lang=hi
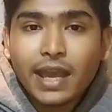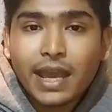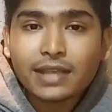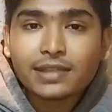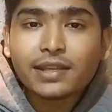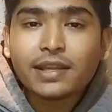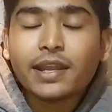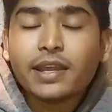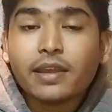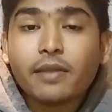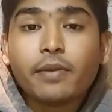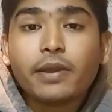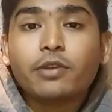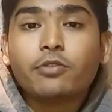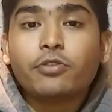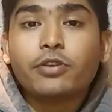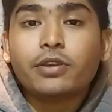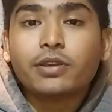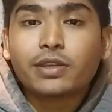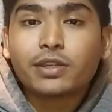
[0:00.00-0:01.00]
ऐसा नहीं है भाई
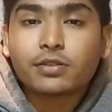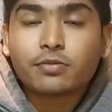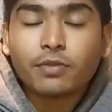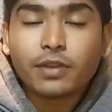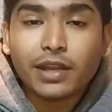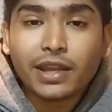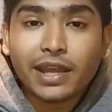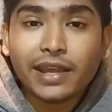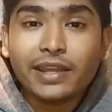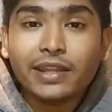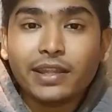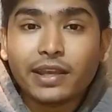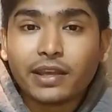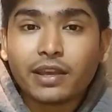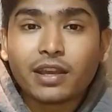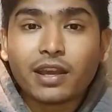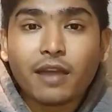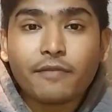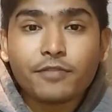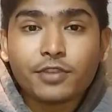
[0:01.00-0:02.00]
कोई किसी को नहीं देखे
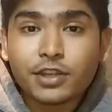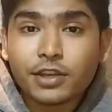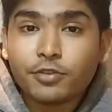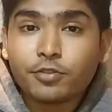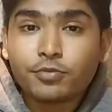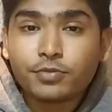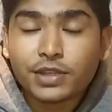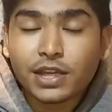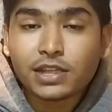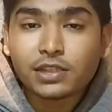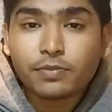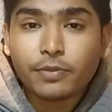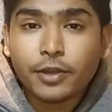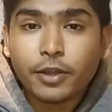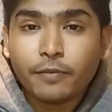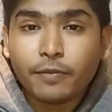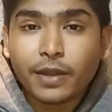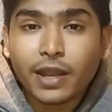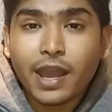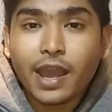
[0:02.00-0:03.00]
काफी सारे यूट्यूब चैनल
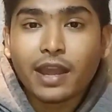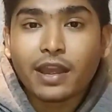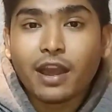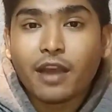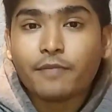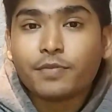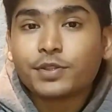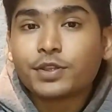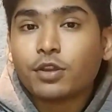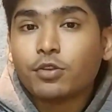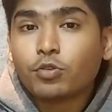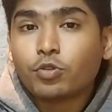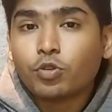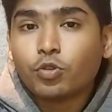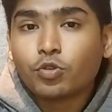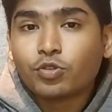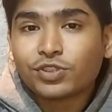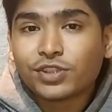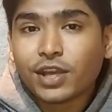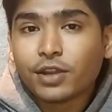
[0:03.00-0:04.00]
वीडियो बनाया काफी सारे लोग को
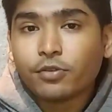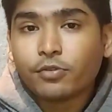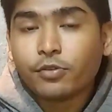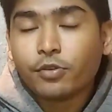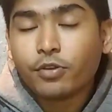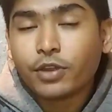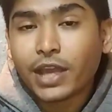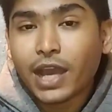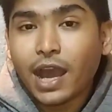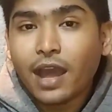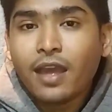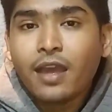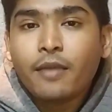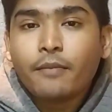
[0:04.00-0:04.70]
नुकसान हो गया